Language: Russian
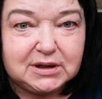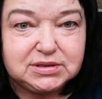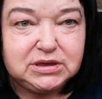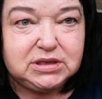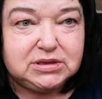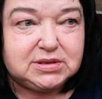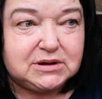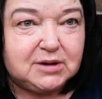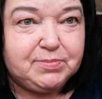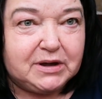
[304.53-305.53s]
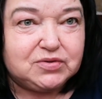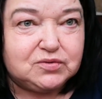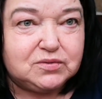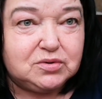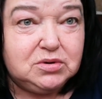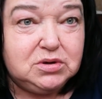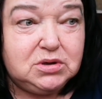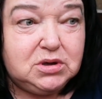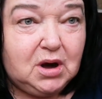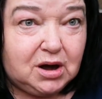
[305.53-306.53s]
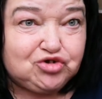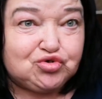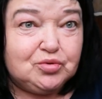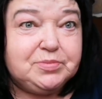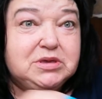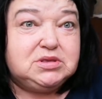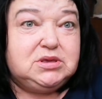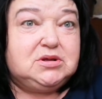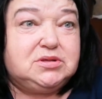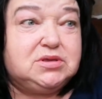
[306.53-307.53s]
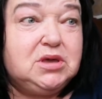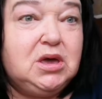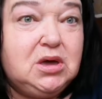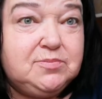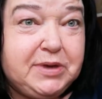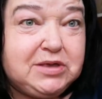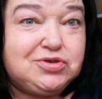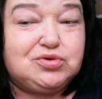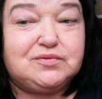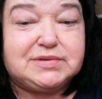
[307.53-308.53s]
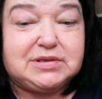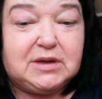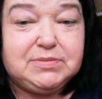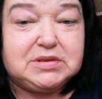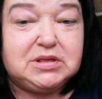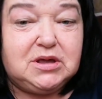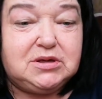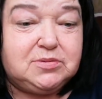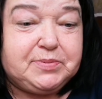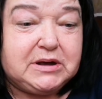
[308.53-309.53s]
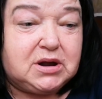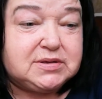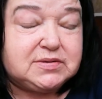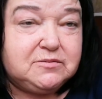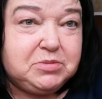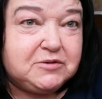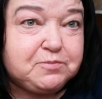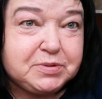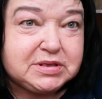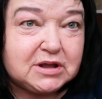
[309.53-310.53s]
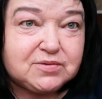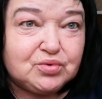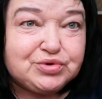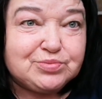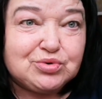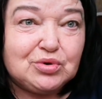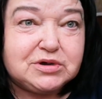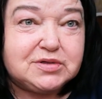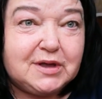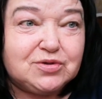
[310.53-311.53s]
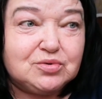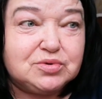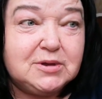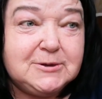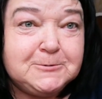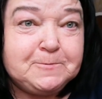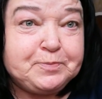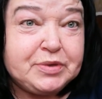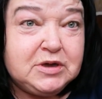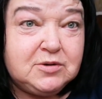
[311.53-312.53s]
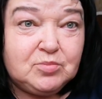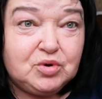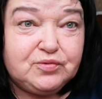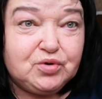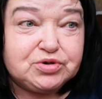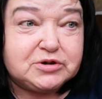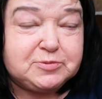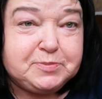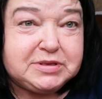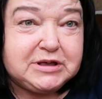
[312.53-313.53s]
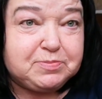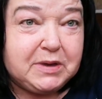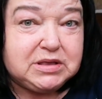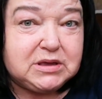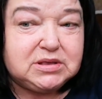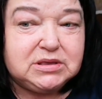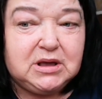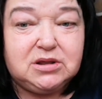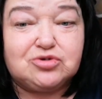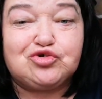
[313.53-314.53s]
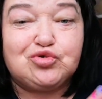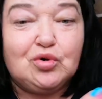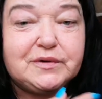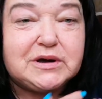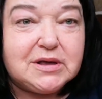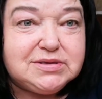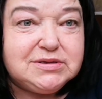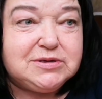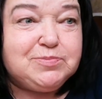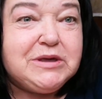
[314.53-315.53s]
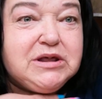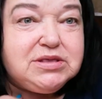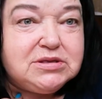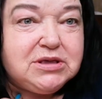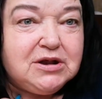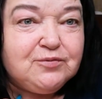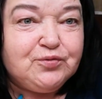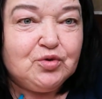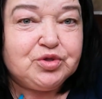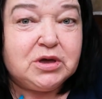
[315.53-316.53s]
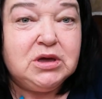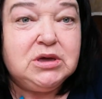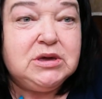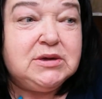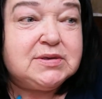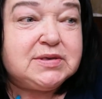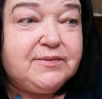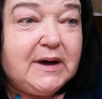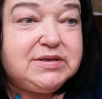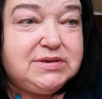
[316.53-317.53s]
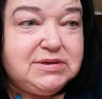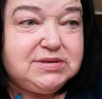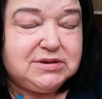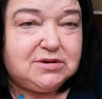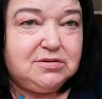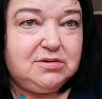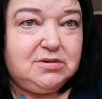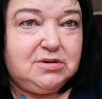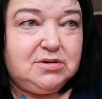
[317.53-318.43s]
да, деньги зарабатываю. А что мне делать? Пенсию, вы сами знаете, прекрасно мне в 58 только дадут. Мой возраст 55 отняли. Что вы хотите? Берите телефоны, заводите.